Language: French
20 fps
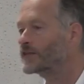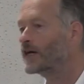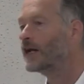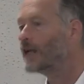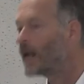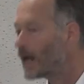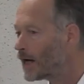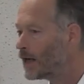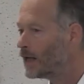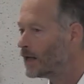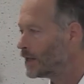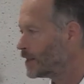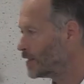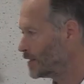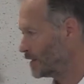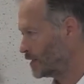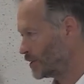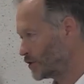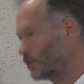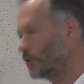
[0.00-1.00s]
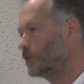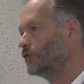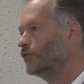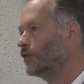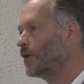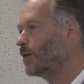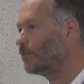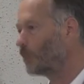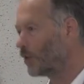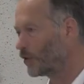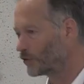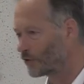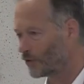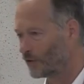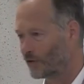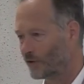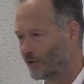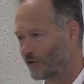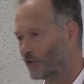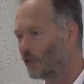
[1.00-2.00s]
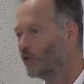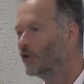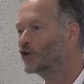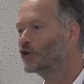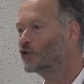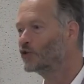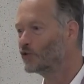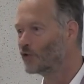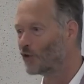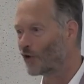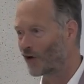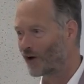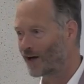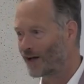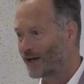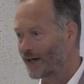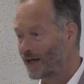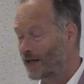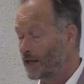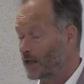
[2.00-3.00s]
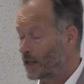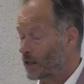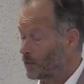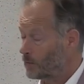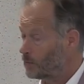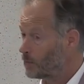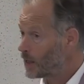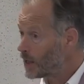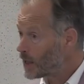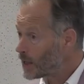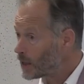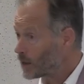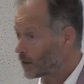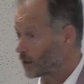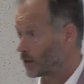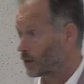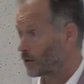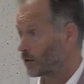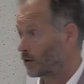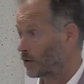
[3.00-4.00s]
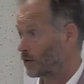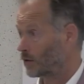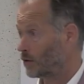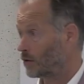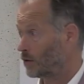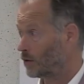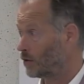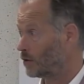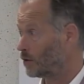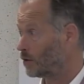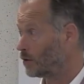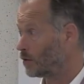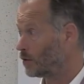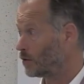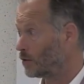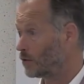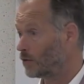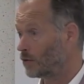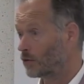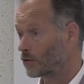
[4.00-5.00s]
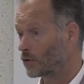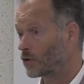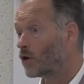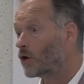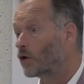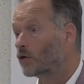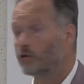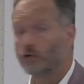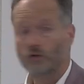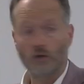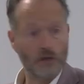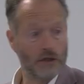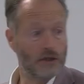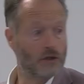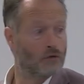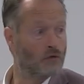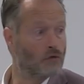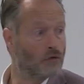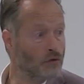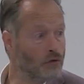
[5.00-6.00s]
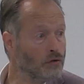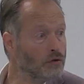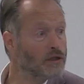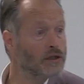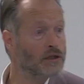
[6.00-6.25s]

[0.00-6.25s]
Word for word: ça, là, il y a des gens qu'il faudra pendre euh, haut et court. Mais euh, quand Raoul Collery conclut,